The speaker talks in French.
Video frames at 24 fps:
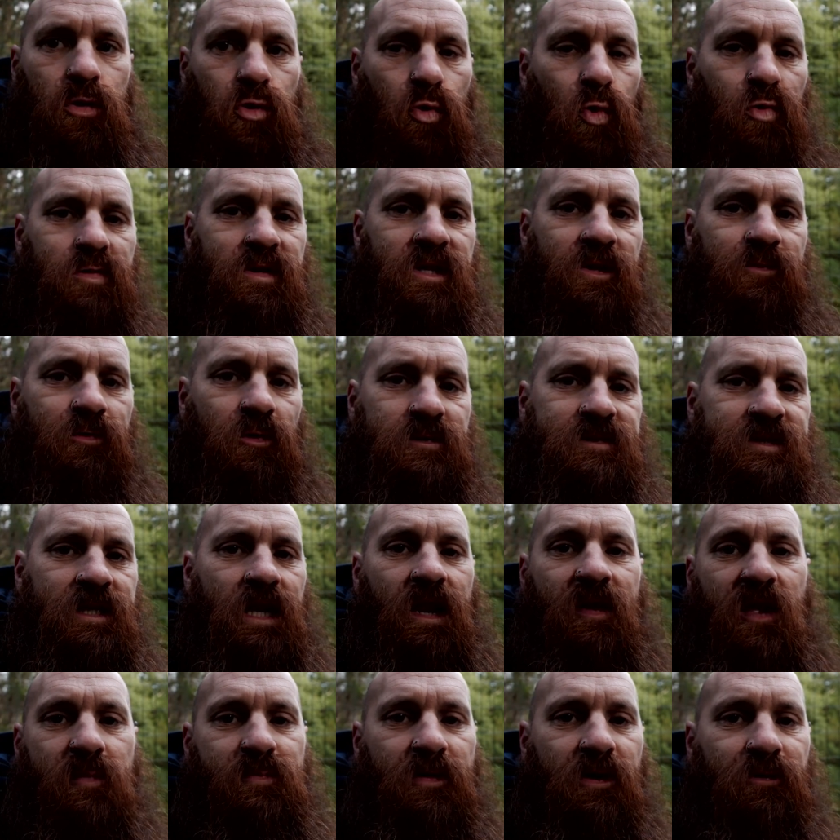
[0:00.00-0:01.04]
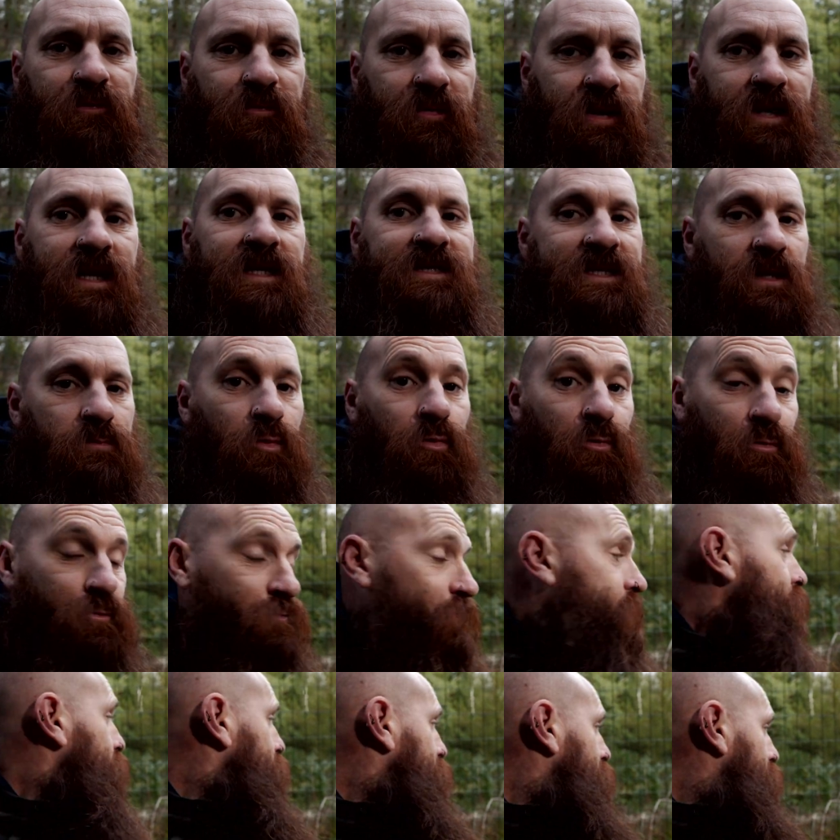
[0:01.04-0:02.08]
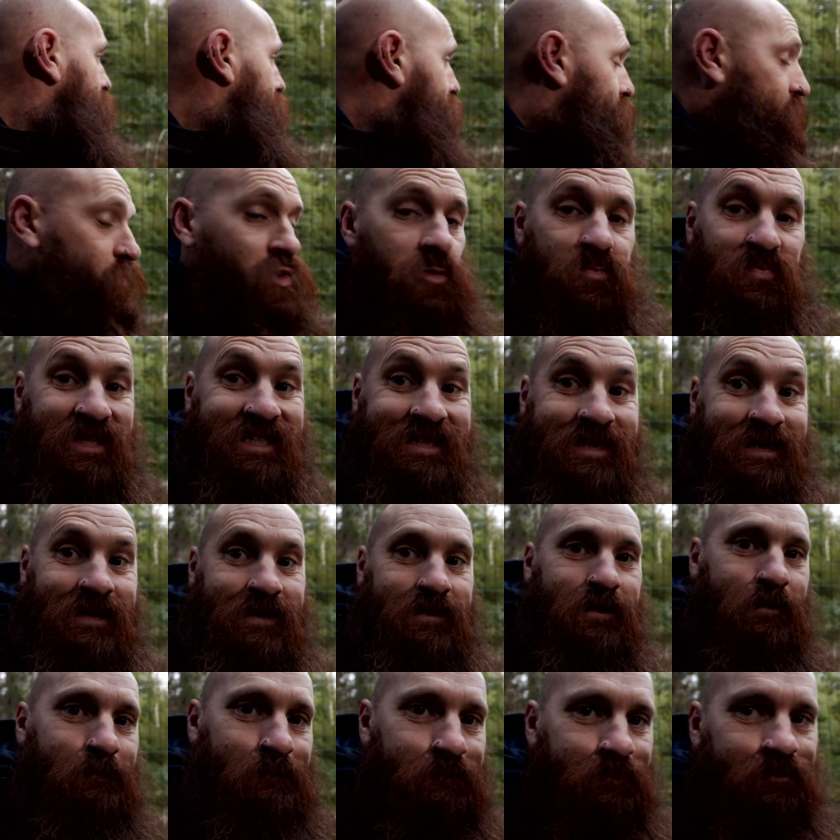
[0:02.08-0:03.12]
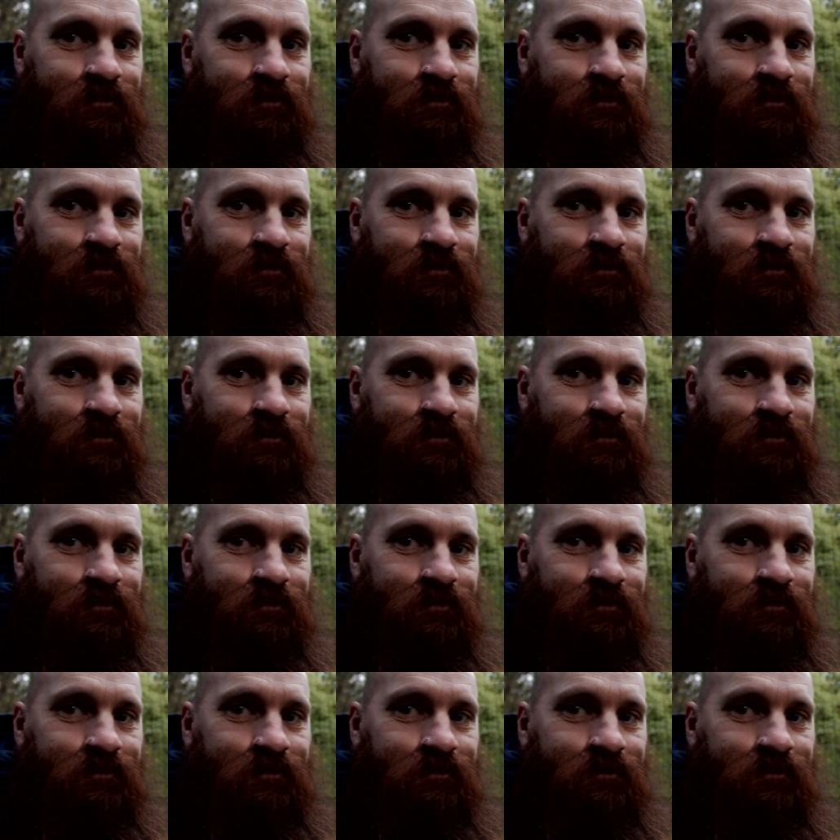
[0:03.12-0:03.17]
Donc les Français ne l'avaient pas fait, les Allemands l'ont fait. Une piscine.